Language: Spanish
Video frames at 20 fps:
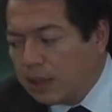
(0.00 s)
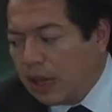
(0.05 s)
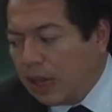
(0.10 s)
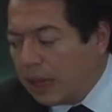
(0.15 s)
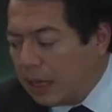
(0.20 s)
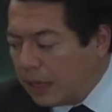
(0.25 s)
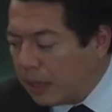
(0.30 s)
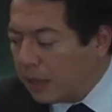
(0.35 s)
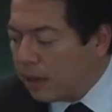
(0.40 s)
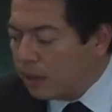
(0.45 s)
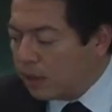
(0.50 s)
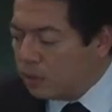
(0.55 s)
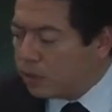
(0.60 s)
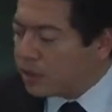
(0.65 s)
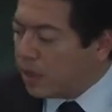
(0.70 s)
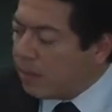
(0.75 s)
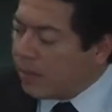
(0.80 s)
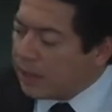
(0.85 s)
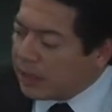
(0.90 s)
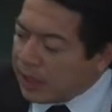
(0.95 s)
Ahí
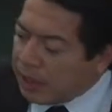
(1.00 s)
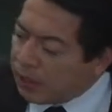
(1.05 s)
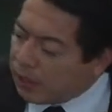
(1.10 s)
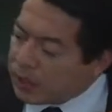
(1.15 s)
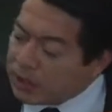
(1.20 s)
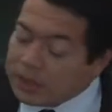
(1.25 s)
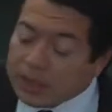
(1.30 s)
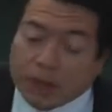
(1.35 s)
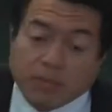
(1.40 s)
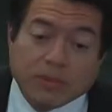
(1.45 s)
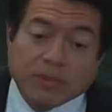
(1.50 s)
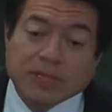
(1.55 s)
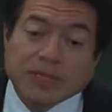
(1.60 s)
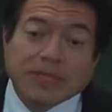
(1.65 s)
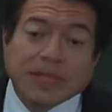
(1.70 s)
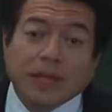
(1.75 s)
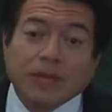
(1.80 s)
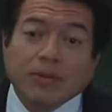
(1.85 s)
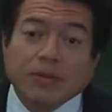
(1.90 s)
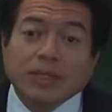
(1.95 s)
justamente lo que estamos
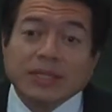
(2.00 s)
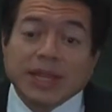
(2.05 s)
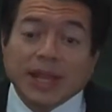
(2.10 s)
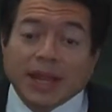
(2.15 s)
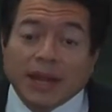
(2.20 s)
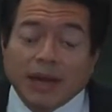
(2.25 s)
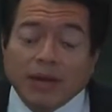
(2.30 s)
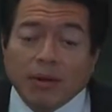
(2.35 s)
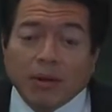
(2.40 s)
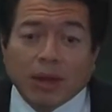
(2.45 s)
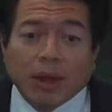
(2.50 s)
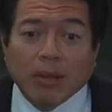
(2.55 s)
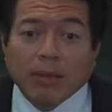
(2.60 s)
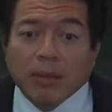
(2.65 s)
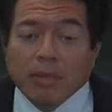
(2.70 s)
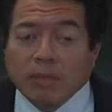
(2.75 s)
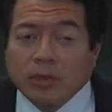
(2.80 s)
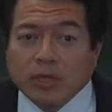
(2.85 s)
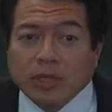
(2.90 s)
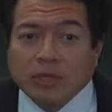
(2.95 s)
diciendo es que lo que
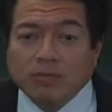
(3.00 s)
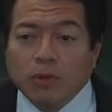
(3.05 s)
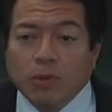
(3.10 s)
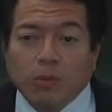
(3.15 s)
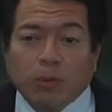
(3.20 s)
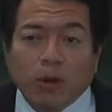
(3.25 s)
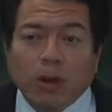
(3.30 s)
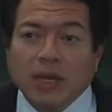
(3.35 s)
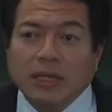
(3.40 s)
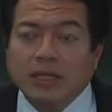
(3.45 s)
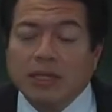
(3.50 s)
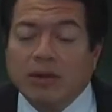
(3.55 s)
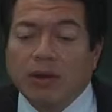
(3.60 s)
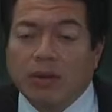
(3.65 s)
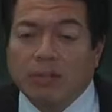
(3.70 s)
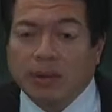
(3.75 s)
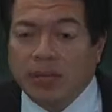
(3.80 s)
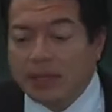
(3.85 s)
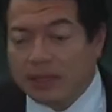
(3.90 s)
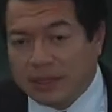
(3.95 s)
vemos es muy polarizado el
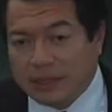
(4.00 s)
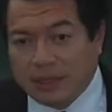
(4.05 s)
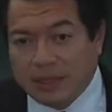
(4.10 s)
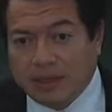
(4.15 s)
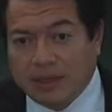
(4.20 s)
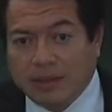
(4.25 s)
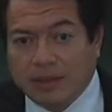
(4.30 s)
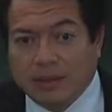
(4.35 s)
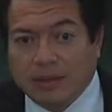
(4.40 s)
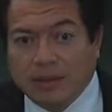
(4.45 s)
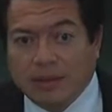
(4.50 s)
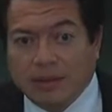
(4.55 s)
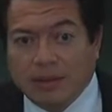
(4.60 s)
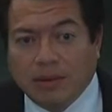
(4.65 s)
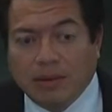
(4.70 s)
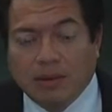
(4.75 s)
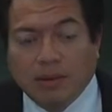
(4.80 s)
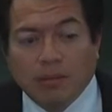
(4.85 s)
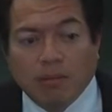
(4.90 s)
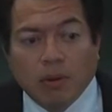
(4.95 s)
ambiente.
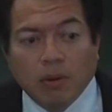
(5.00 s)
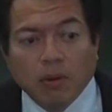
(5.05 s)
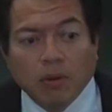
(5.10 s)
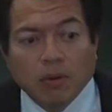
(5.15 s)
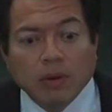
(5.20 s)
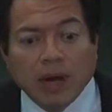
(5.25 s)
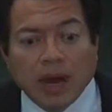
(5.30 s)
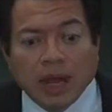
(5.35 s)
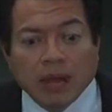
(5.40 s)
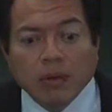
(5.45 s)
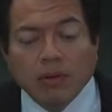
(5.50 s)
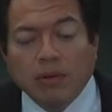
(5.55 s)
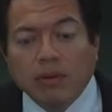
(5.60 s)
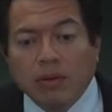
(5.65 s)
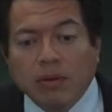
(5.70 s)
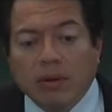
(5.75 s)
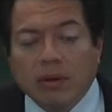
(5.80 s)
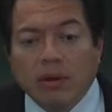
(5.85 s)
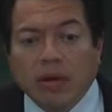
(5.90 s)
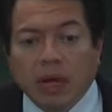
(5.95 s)
Por un
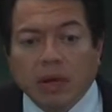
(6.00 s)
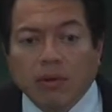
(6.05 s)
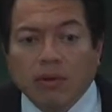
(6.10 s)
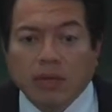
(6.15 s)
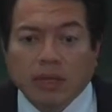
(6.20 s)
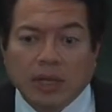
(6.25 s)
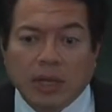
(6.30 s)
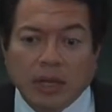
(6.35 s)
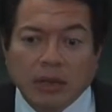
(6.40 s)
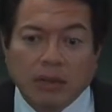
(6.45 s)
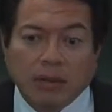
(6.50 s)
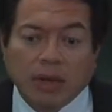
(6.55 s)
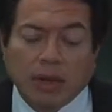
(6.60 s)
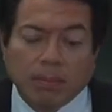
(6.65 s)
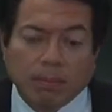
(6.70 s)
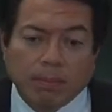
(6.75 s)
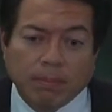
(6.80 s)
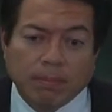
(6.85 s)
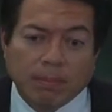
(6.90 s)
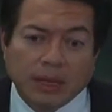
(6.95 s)
lado, la
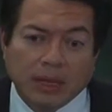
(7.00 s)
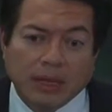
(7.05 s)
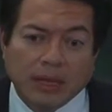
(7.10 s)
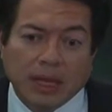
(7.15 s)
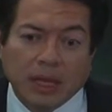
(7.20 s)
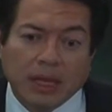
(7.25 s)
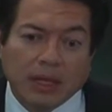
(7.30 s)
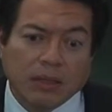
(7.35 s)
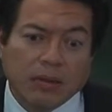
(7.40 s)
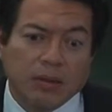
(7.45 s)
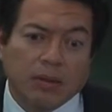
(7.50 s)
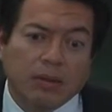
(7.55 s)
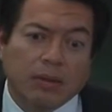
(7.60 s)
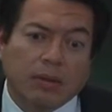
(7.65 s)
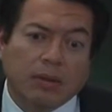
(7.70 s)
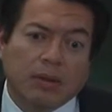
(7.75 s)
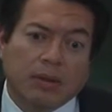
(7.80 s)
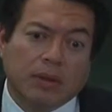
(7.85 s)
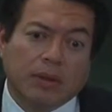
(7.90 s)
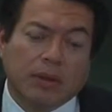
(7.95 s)
coordinadora pidiendo
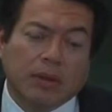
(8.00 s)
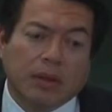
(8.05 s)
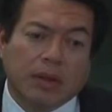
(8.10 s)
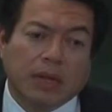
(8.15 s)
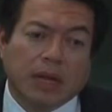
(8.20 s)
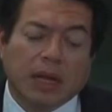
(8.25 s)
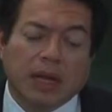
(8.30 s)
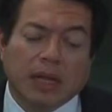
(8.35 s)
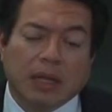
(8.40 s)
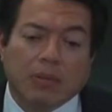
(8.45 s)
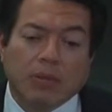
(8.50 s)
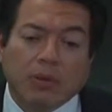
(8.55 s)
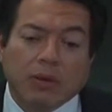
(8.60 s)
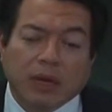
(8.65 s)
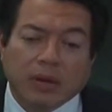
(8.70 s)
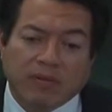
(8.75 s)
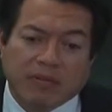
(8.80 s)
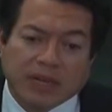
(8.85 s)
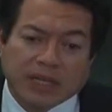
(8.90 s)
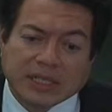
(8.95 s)
que le demos
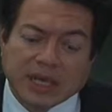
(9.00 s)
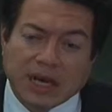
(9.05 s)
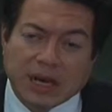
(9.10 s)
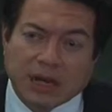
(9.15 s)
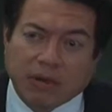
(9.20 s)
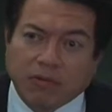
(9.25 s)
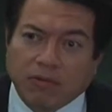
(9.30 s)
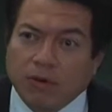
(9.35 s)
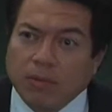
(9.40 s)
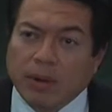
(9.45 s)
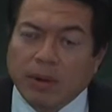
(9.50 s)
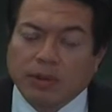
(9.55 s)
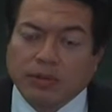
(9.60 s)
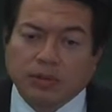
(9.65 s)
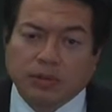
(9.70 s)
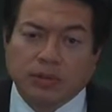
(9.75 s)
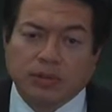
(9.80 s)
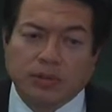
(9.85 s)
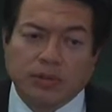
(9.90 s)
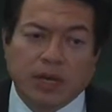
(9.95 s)
reversa a la reforma
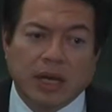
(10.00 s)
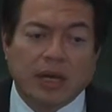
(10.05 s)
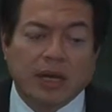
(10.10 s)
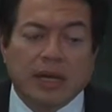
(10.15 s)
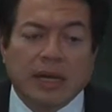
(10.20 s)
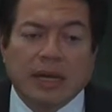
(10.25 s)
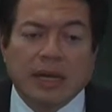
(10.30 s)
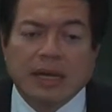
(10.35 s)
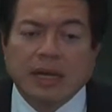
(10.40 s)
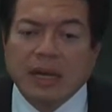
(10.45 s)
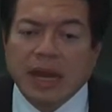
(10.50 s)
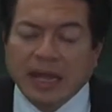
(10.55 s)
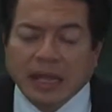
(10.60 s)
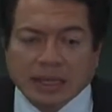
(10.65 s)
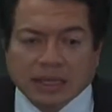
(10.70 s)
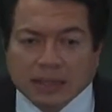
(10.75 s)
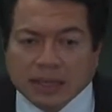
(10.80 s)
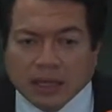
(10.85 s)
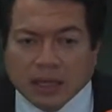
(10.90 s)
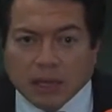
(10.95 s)
constitucional,
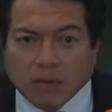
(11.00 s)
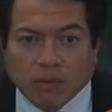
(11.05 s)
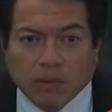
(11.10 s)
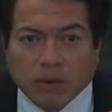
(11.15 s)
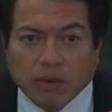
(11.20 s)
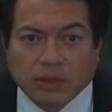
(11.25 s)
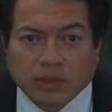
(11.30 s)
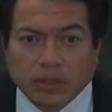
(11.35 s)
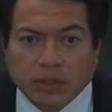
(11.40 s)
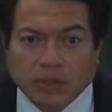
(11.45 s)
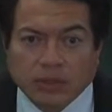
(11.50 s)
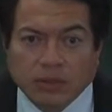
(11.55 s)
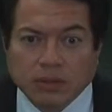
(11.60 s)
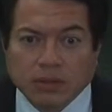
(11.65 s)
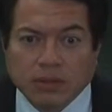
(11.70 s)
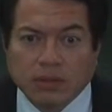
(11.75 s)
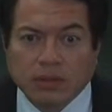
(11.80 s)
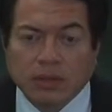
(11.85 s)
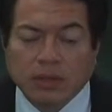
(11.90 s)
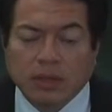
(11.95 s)
nadie está de acuerdo en eso,
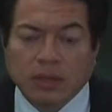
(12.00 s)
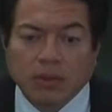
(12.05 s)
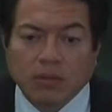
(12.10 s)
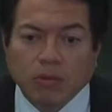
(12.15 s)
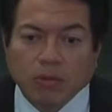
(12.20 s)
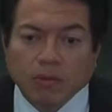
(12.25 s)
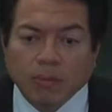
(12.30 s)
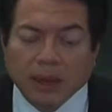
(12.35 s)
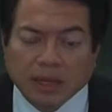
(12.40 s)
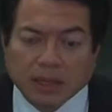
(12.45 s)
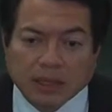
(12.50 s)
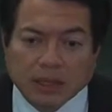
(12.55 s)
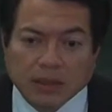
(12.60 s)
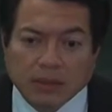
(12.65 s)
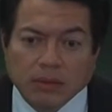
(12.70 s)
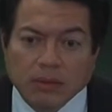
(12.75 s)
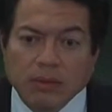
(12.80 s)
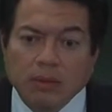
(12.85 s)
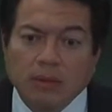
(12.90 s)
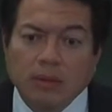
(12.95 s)
ningún
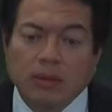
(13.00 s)
partido.